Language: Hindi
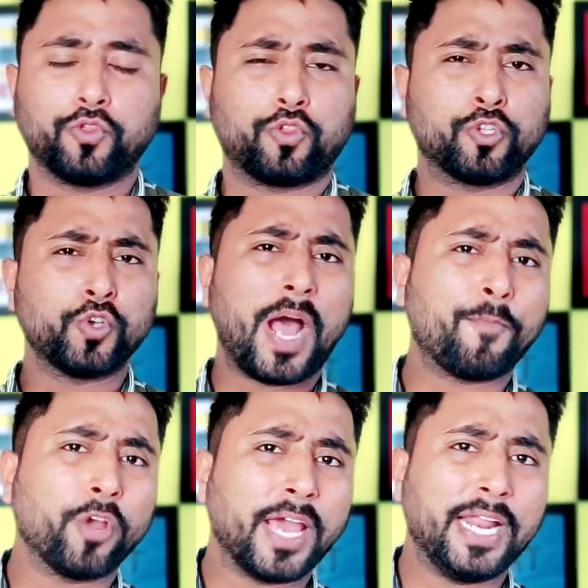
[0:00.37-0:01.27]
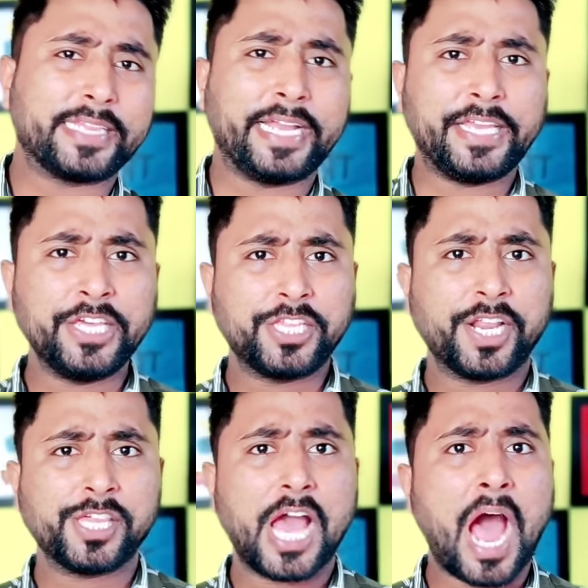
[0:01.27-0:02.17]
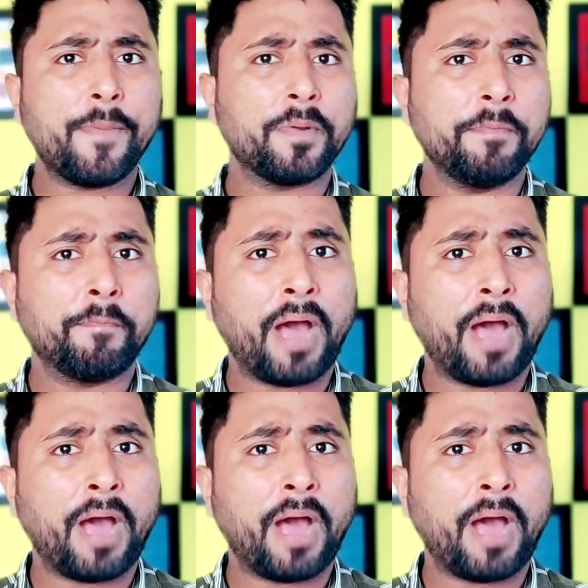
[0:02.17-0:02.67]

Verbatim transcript: तो दोस्तों आपको क्या लगता है कि जिस तरह से आप अपने